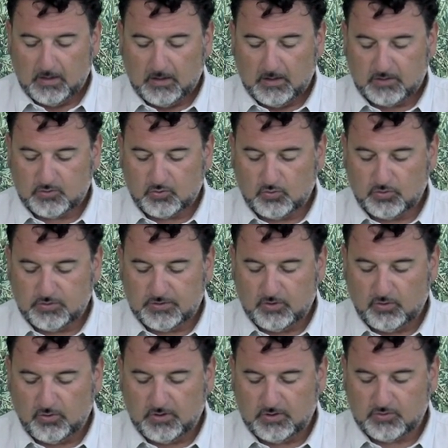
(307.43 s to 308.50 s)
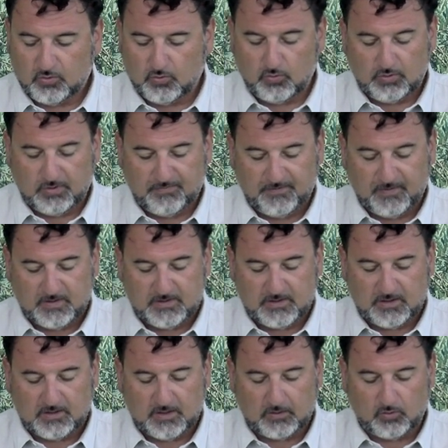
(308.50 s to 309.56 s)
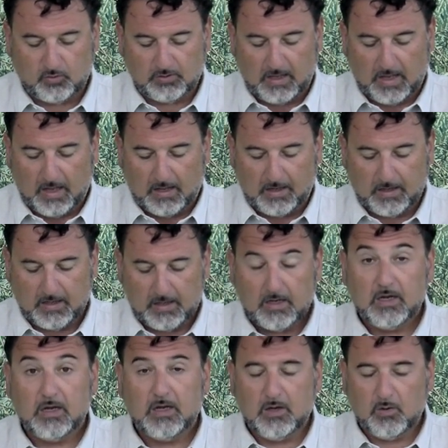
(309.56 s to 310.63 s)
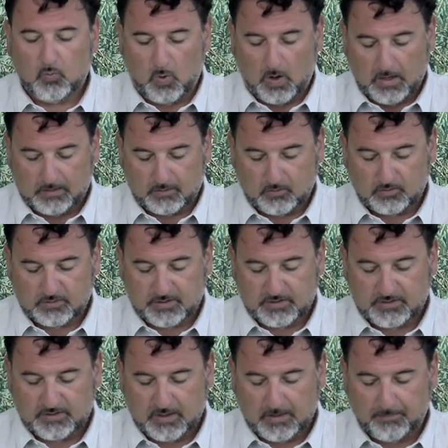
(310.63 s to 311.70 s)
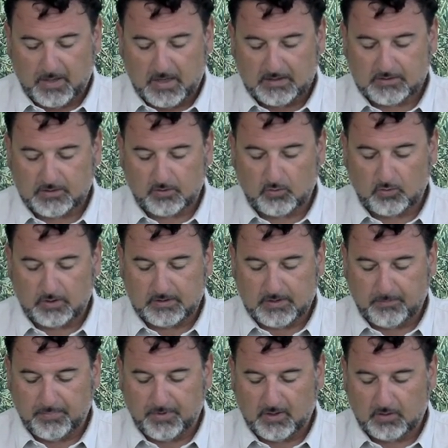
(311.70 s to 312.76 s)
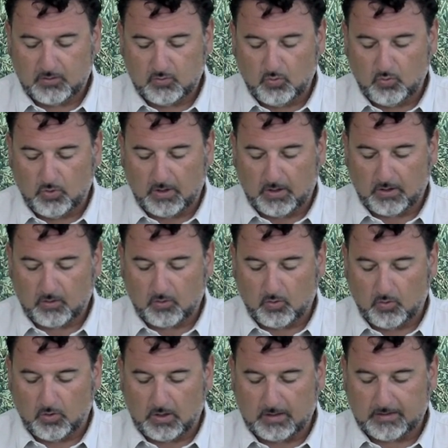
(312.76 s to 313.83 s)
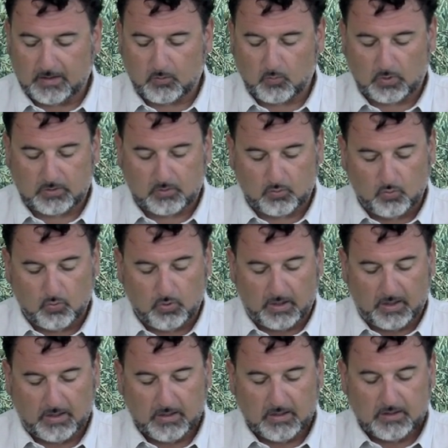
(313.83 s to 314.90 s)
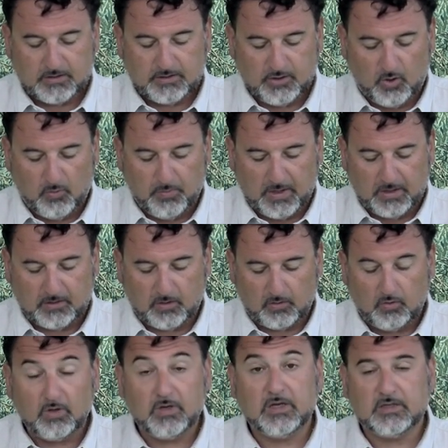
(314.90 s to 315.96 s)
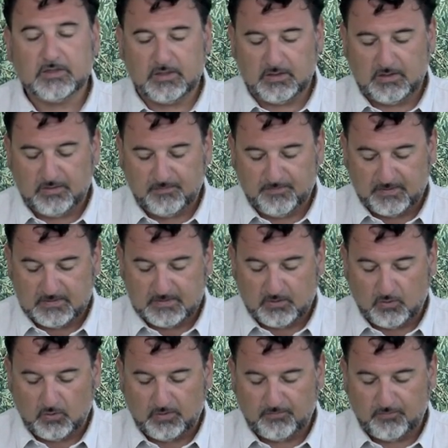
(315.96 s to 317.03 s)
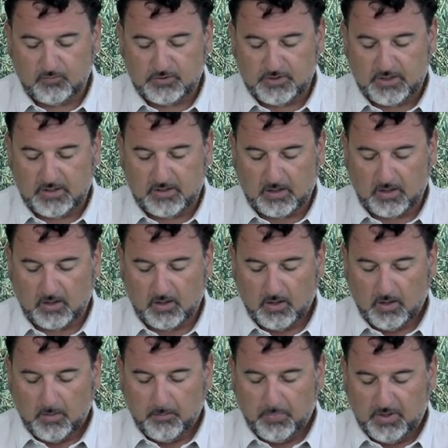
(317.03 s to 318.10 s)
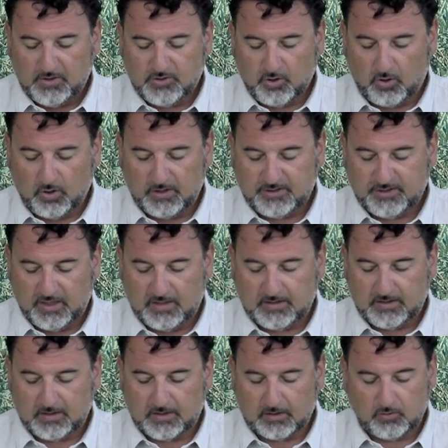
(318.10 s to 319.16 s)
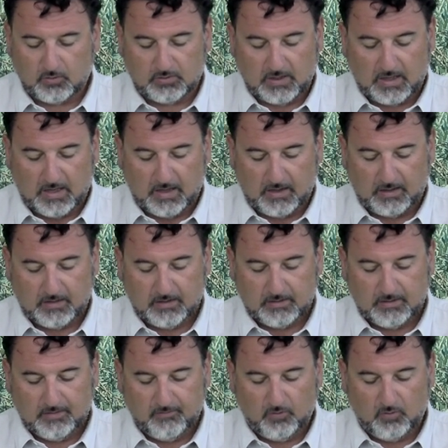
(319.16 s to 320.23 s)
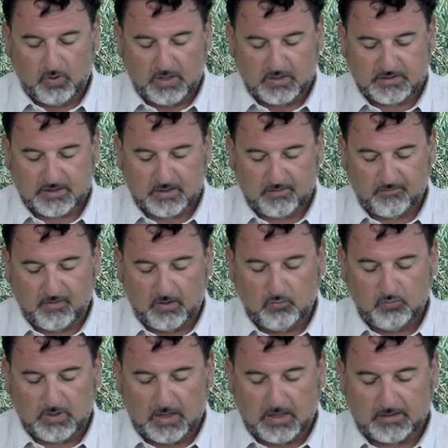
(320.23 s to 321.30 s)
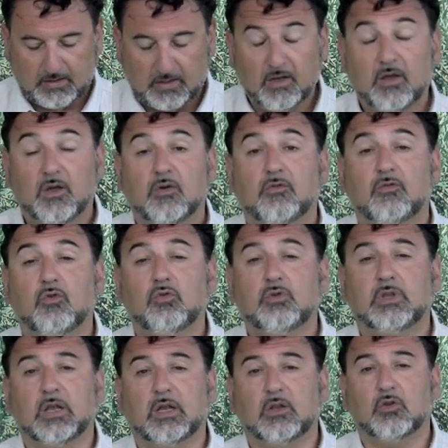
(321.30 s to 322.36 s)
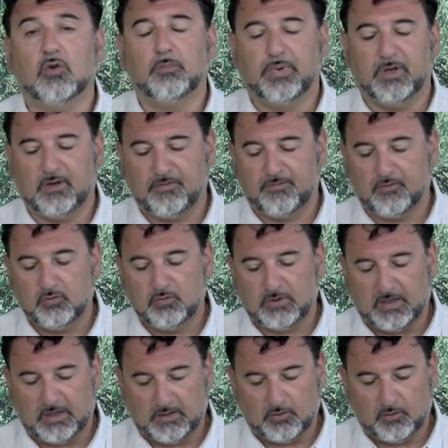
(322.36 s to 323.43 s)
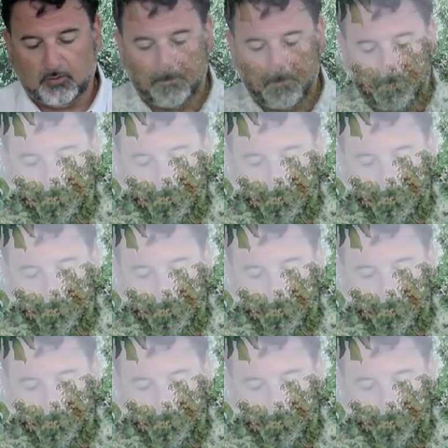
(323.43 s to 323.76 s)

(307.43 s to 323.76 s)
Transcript: Le soluzioni sono difficili da adottare in quanto se si abbassano le temperature con adacquature si aumentano i rischi di infezione fungine, perciò le scelte da adottare devono essere valutate frutteto per frutteto.